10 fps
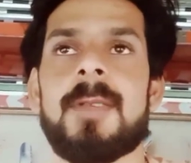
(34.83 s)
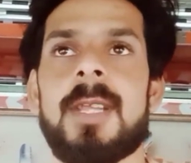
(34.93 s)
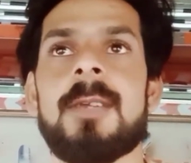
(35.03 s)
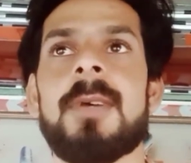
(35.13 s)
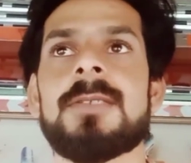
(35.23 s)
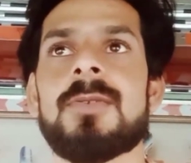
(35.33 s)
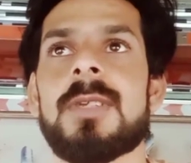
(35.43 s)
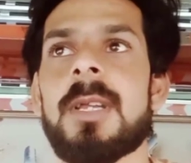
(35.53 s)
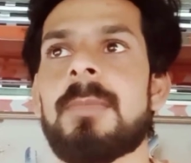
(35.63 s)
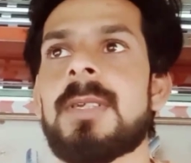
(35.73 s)
तीन बज
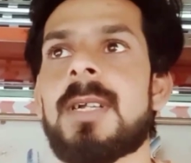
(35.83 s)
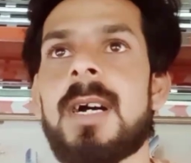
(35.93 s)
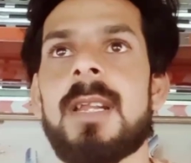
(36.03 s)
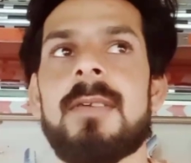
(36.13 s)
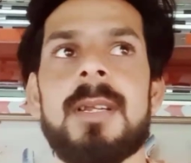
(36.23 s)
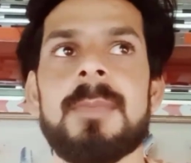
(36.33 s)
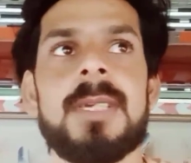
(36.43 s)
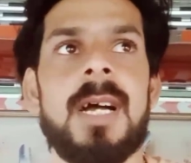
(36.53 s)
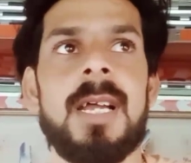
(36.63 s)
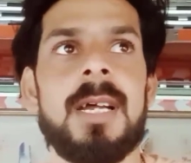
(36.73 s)
चुके हैं अभी खाना वाना भी
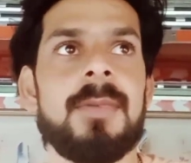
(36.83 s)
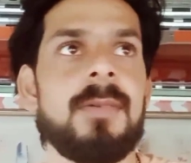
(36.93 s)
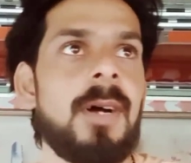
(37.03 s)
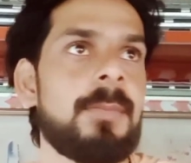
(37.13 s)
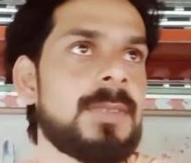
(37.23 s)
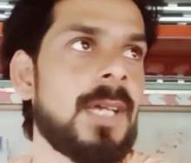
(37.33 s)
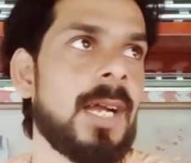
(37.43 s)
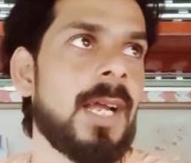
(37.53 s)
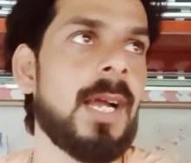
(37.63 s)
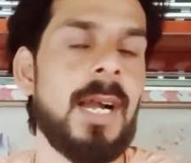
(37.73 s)
खाया अभी वापस
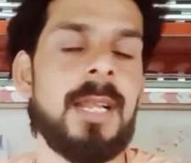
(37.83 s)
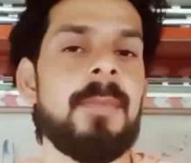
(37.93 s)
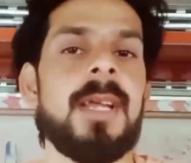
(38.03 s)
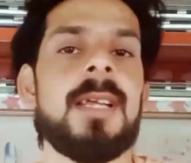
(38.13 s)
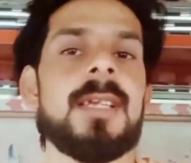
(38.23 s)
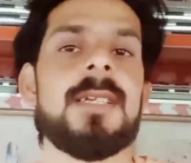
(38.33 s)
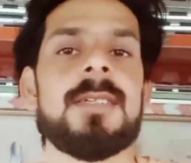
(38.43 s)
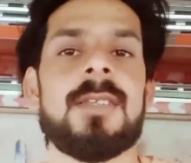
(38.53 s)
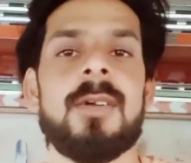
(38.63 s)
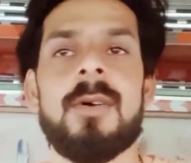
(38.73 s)
आ गए गाड़ी में
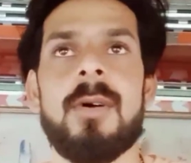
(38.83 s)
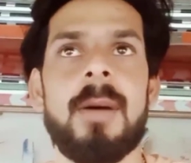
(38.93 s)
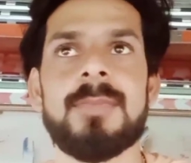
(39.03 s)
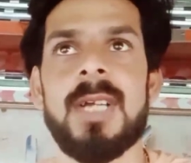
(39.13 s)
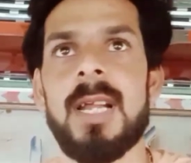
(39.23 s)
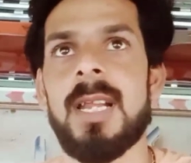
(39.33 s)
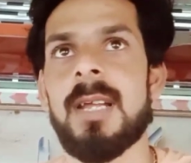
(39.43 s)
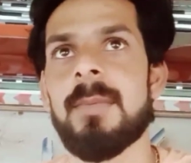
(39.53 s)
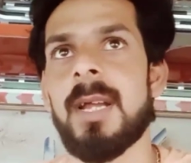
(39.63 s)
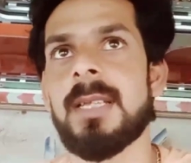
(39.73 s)
तो अब जाना
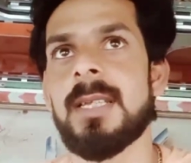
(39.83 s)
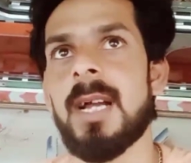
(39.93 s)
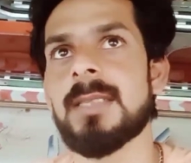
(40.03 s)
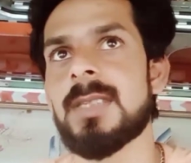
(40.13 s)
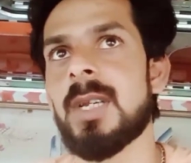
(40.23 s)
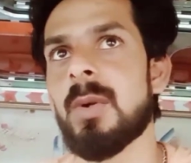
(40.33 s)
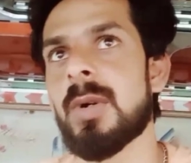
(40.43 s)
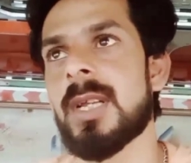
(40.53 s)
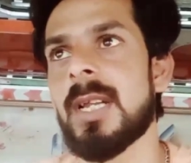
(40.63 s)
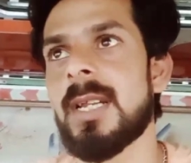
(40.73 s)
है भाई यहाँ से
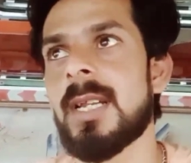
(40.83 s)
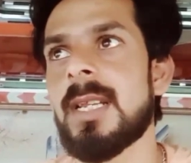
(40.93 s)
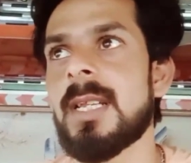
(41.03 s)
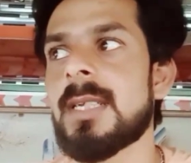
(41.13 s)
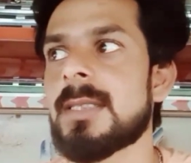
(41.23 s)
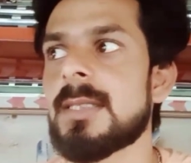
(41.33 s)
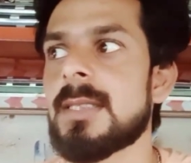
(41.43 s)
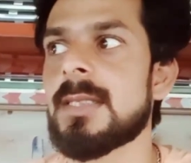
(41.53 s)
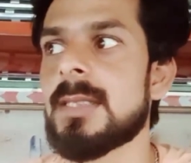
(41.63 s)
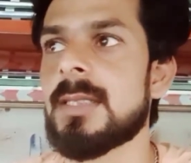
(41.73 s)
लोड करने के लिए
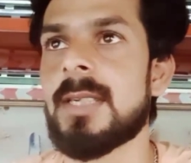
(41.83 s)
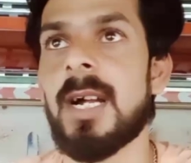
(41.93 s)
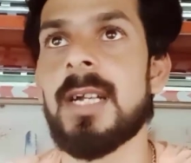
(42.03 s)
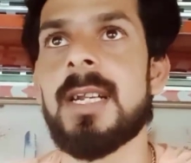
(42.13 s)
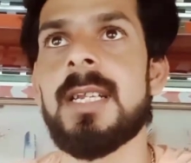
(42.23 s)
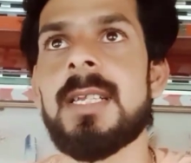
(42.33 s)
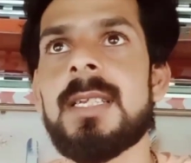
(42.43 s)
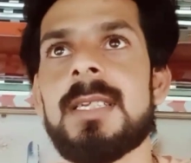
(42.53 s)
डाडरी